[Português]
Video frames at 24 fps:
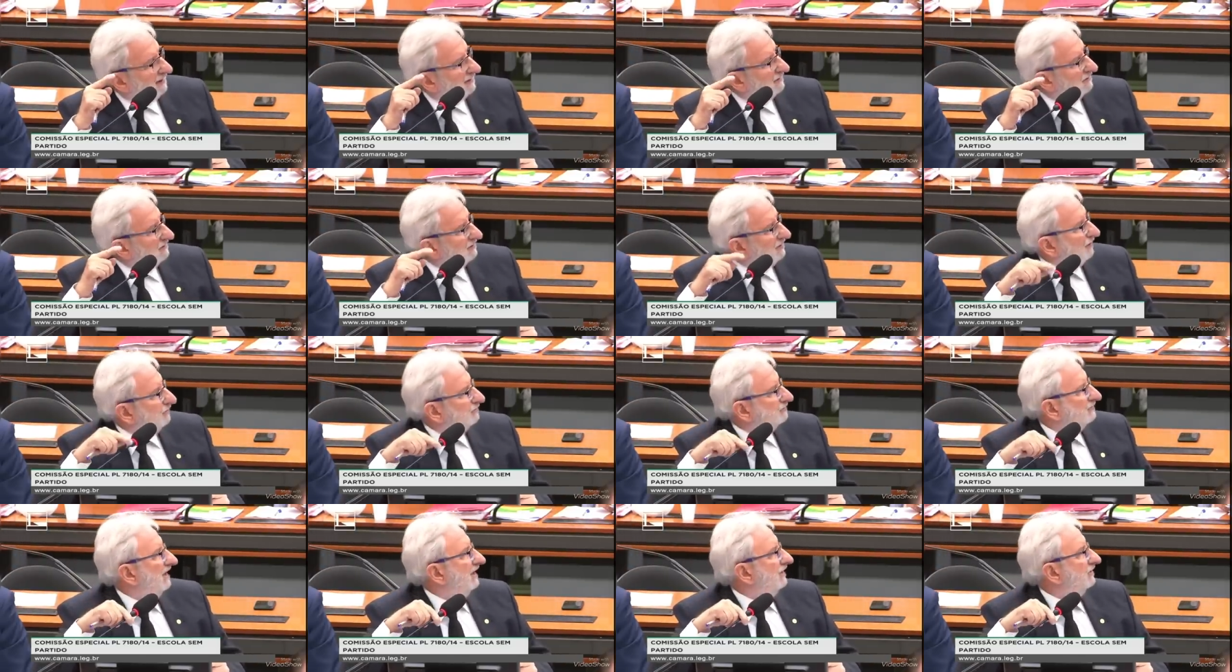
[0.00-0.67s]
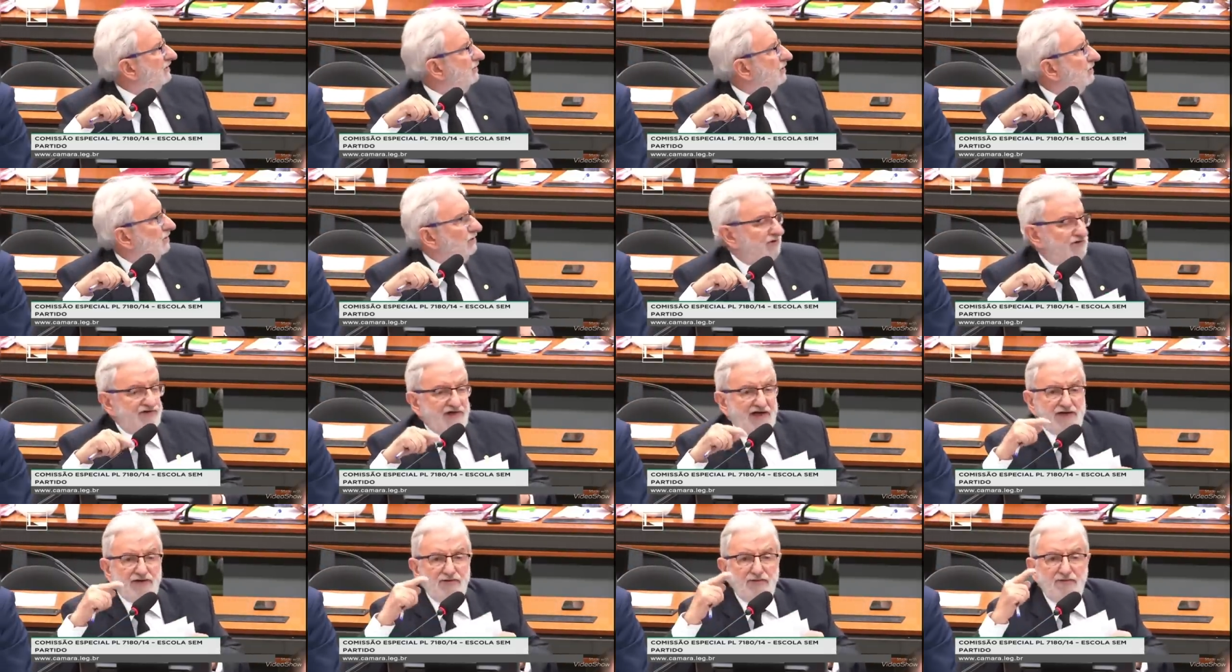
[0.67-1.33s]
o deputado
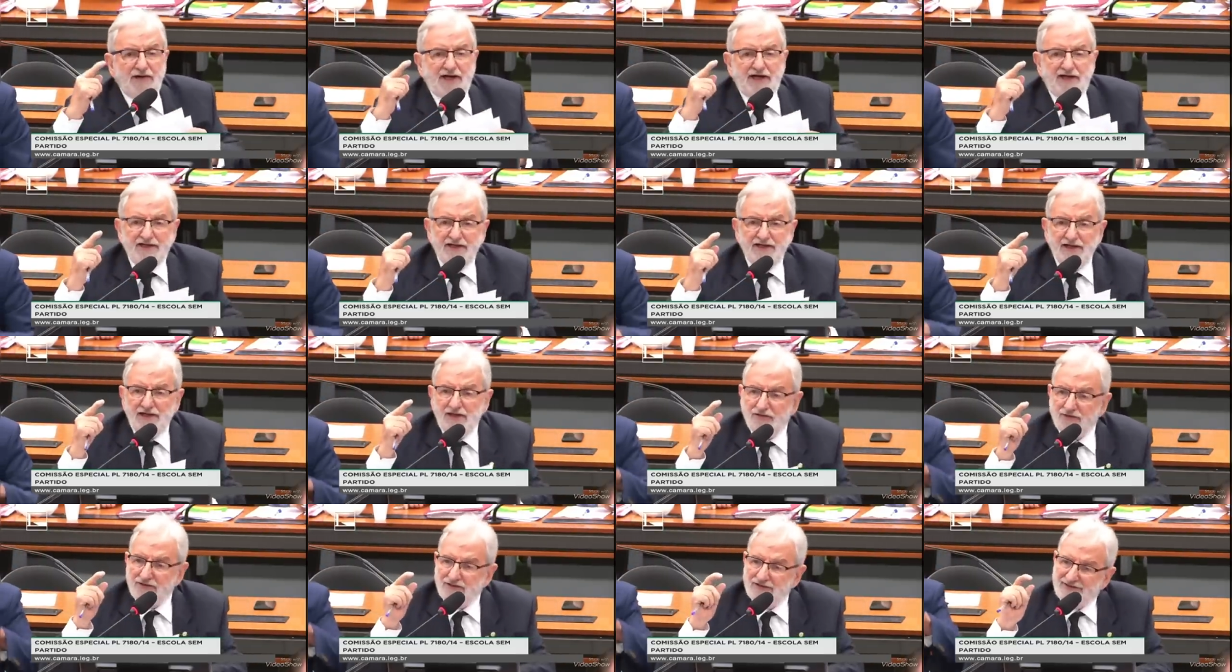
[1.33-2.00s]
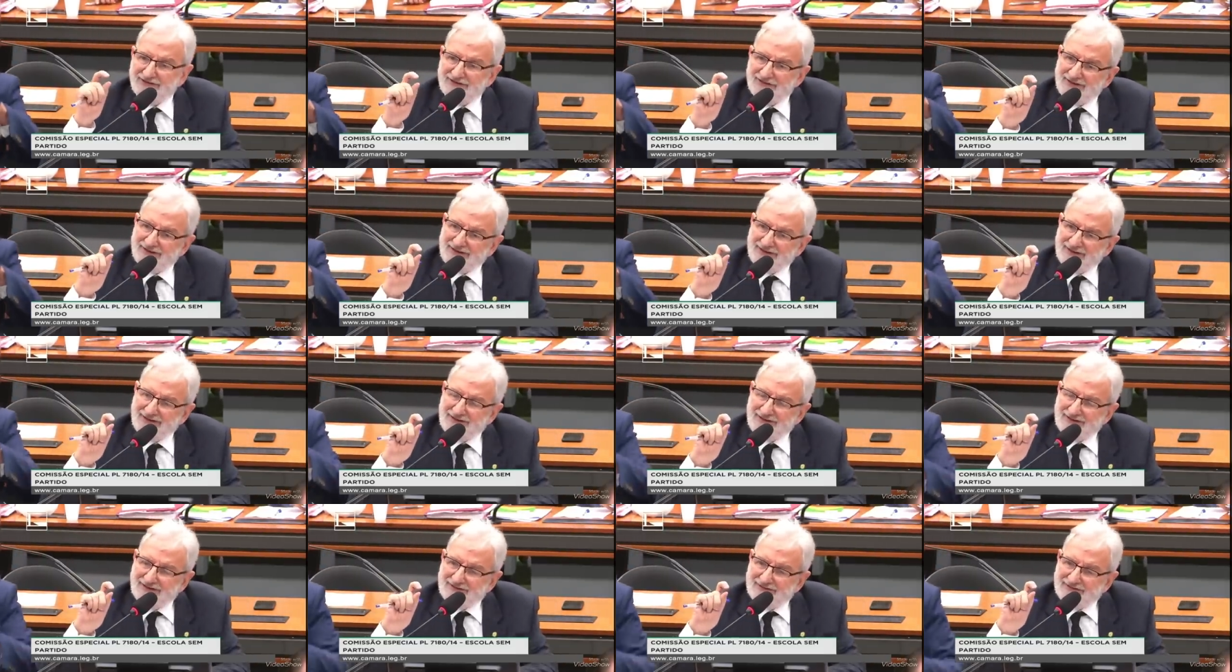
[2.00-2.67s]
Rogério Marinho
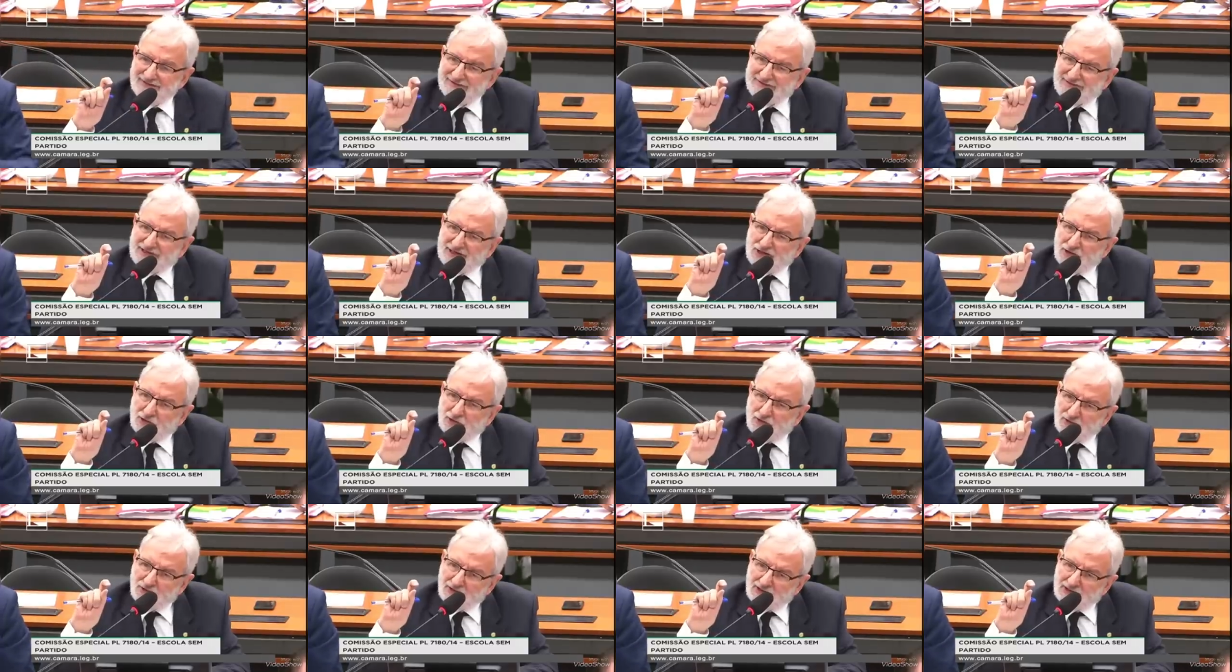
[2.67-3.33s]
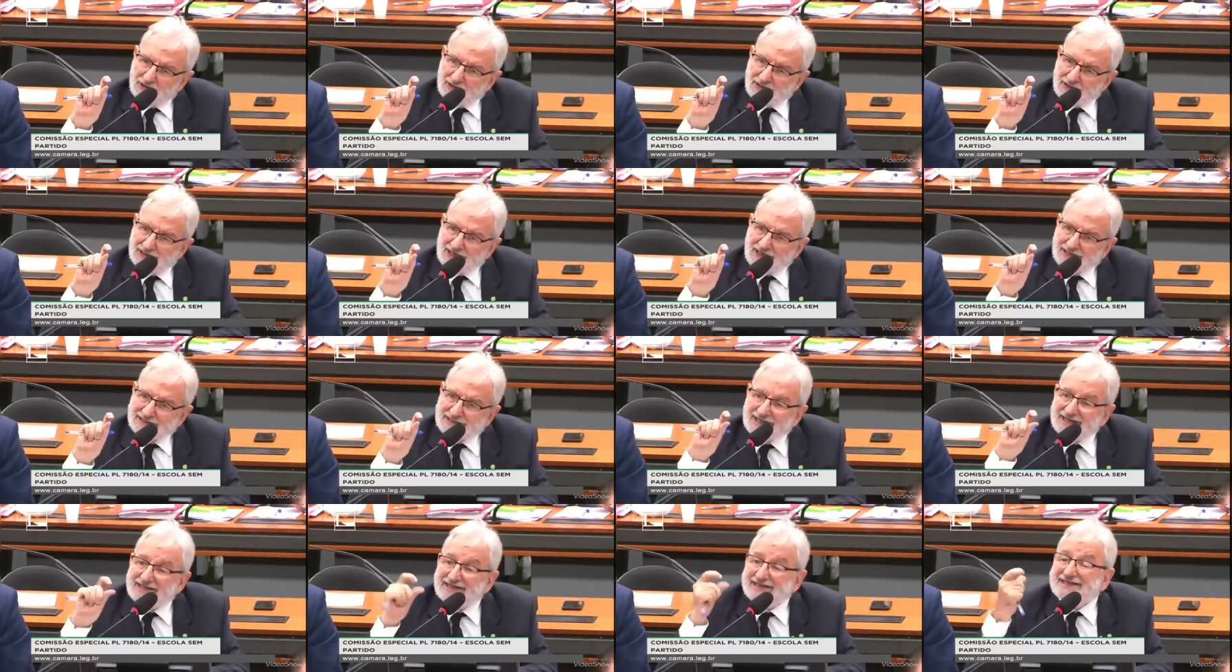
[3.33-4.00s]
deu
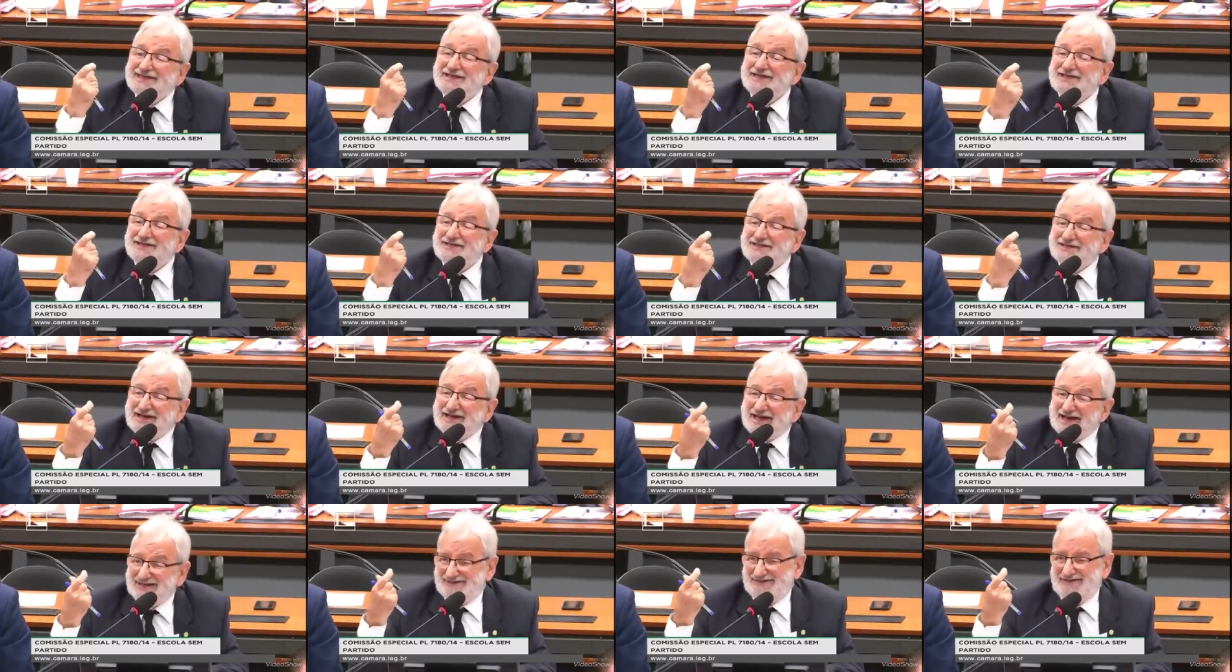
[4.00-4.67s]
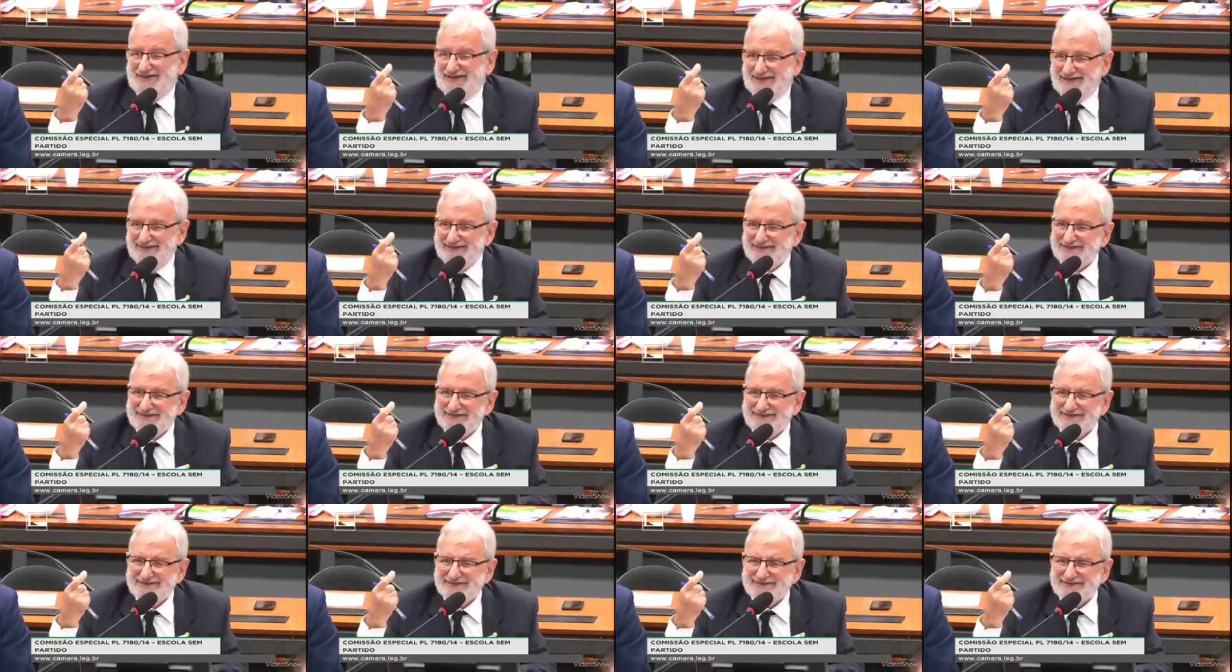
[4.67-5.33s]
aquela guinada
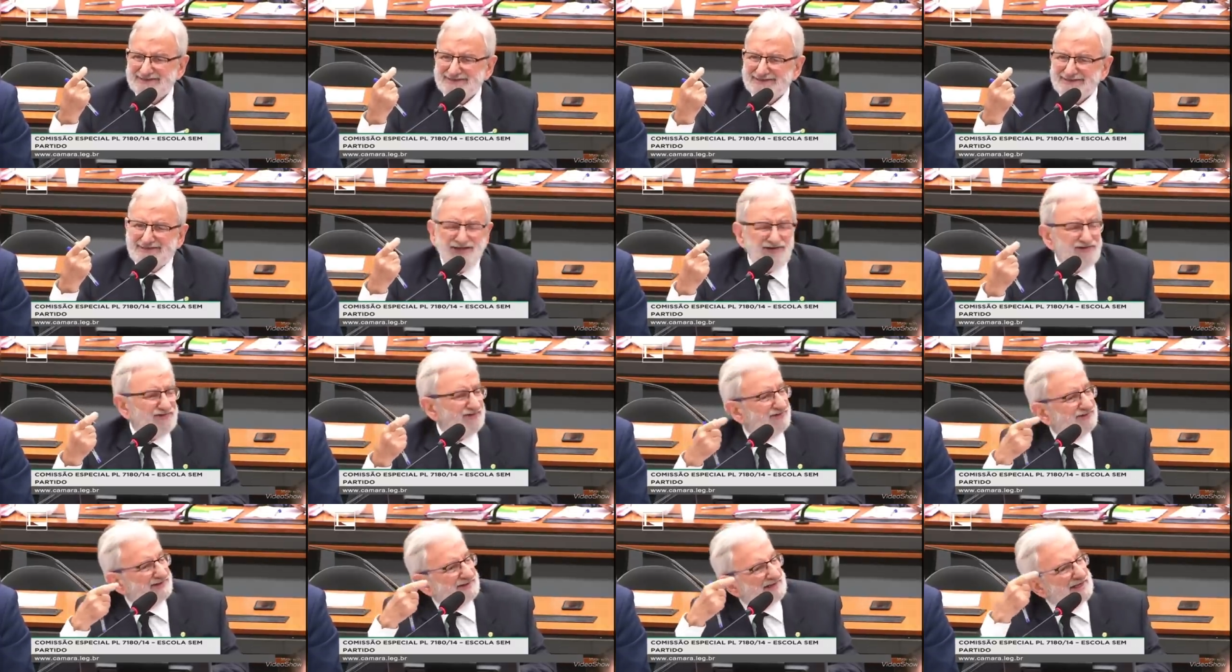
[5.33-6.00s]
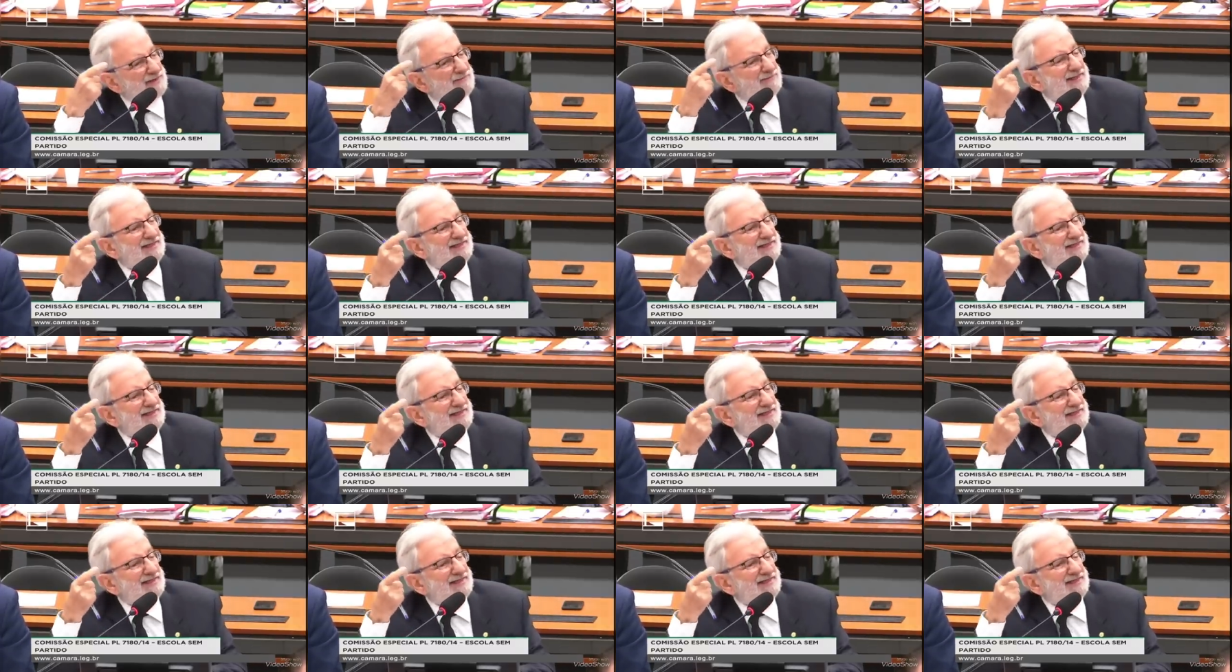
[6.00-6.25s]
de extrema